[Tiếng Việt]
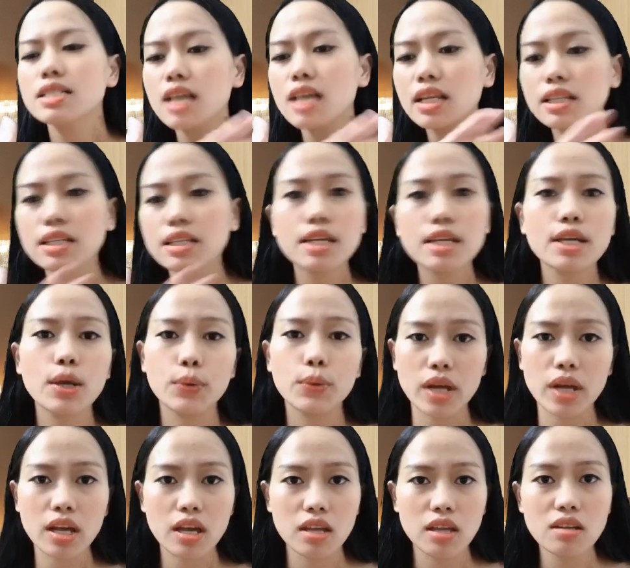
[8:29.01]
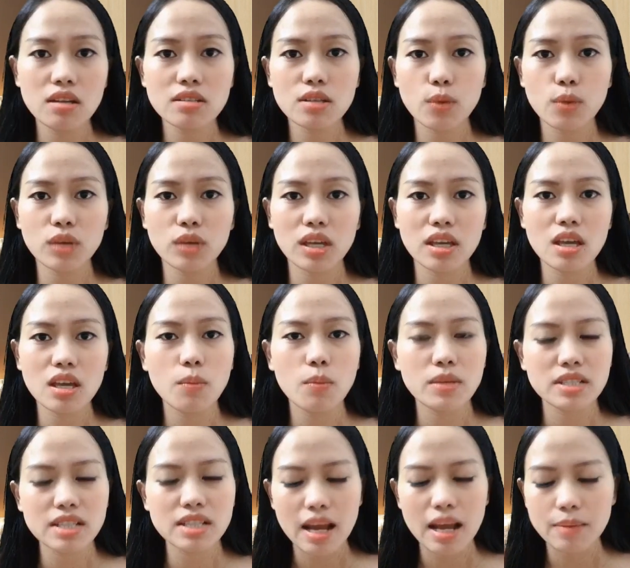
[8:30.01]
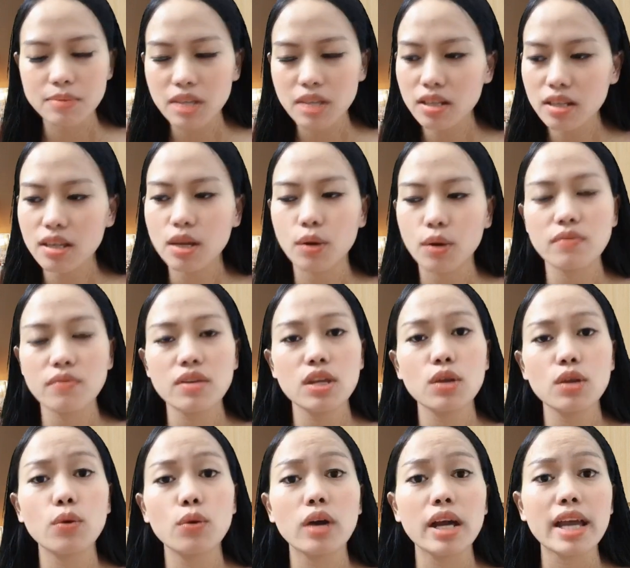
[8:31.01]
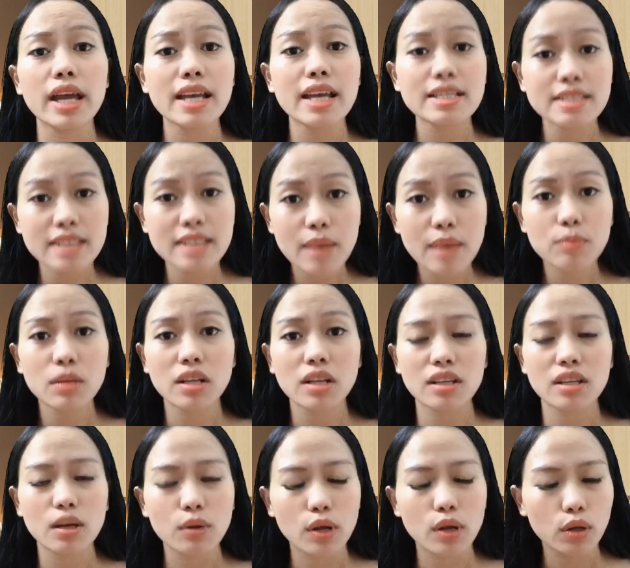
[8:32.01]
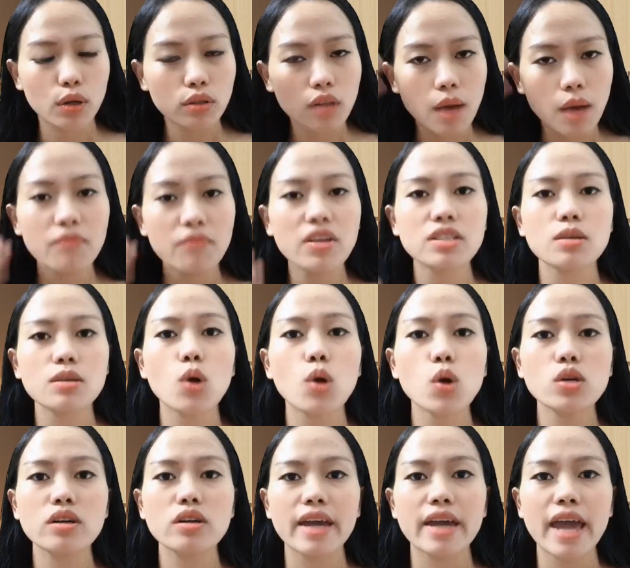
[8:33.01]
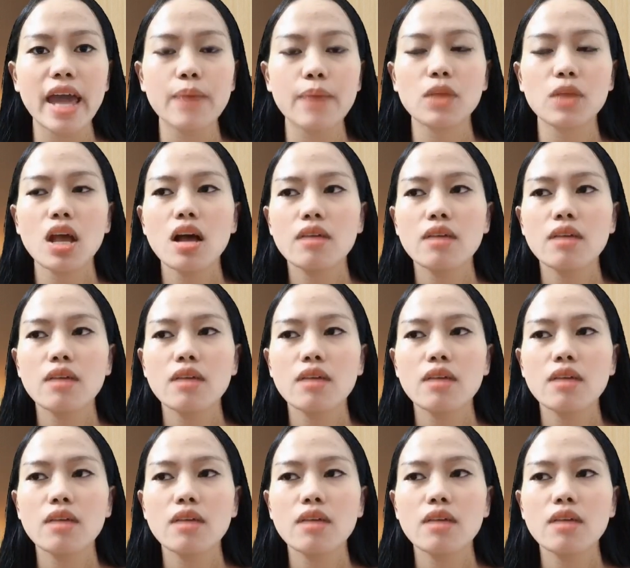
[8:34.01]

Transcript: rất nhiều cái kiến thức trong tình yêu mà chị làm rất nhiều cái video đấy hãy xem thật nhiều để nó thấm vào trong con người em